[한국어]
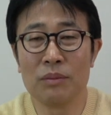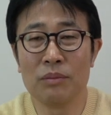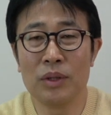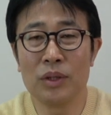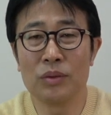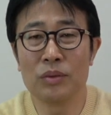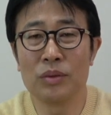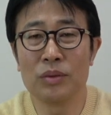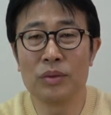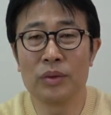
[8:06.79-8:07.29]

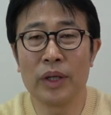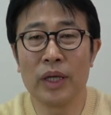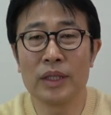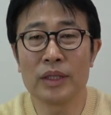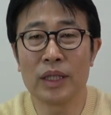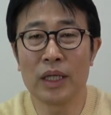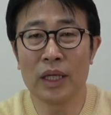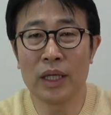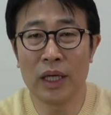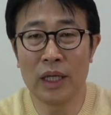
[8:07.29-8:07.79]
미국
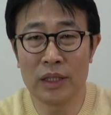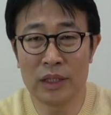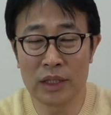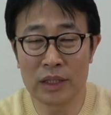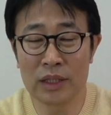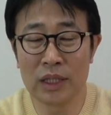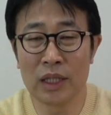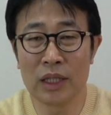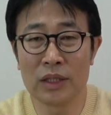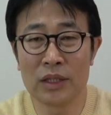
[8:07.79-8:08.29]
회사의
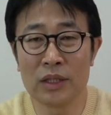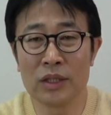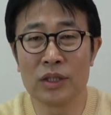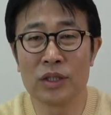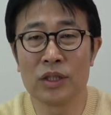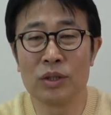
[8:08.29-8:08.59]
직장에서 이제